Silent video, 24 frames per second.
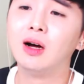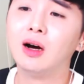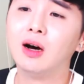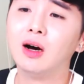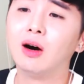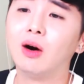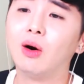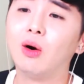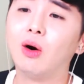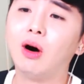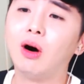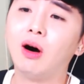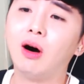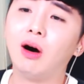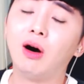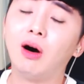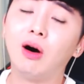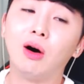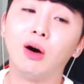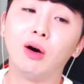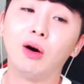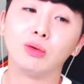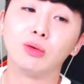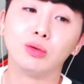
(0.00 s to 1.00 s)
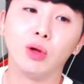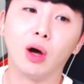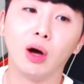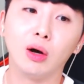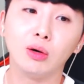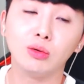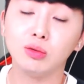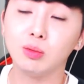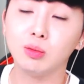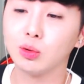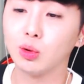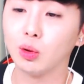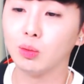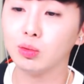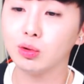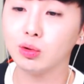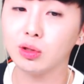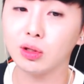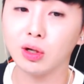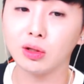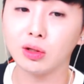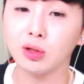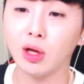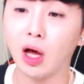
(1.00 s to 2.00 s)
와 근데 한국어 너무
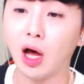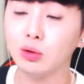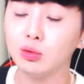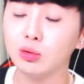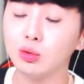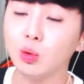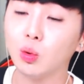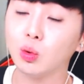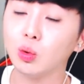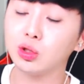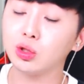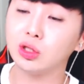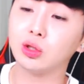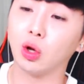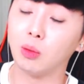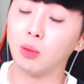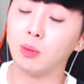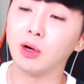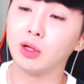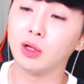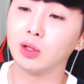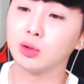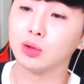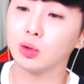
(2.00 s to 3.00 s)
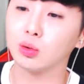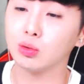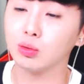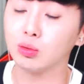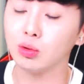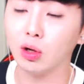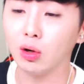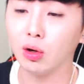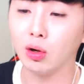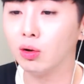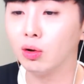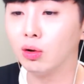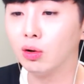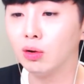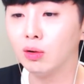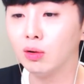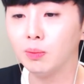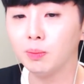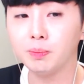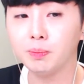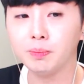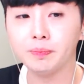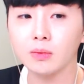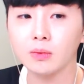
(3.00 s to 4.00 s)
잘하죠. 한국 오신 지 얼마나 되셨고요?
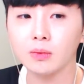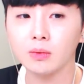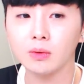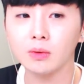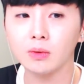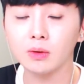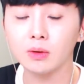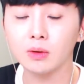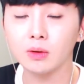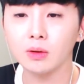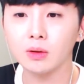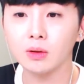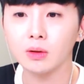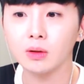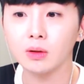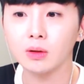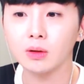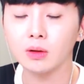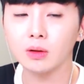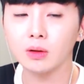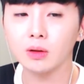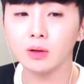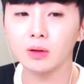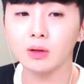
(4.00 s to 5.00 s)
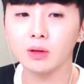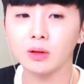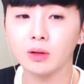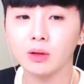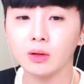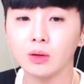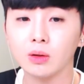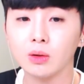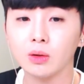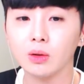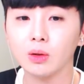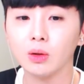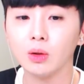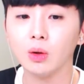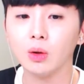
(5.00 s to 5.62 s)
한 삼 년 넘었어요.